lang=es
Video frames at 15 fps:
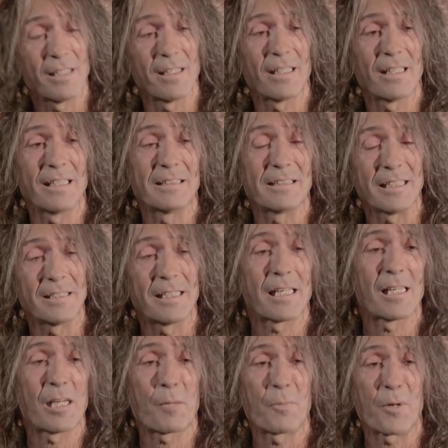eh,
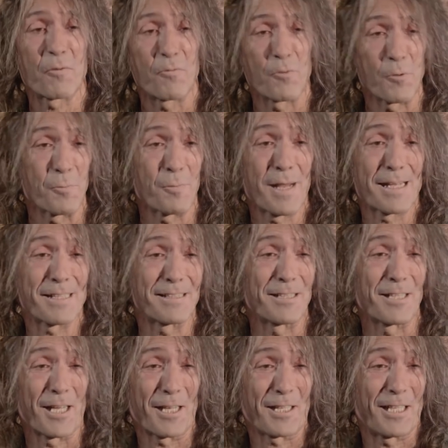entender la
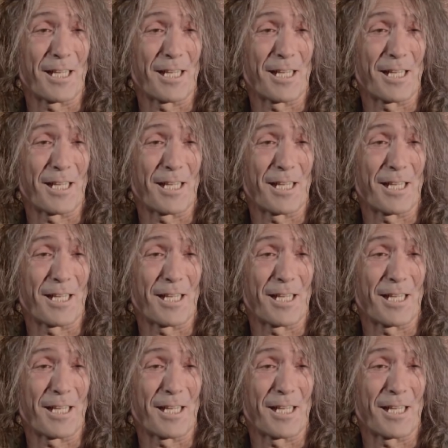performance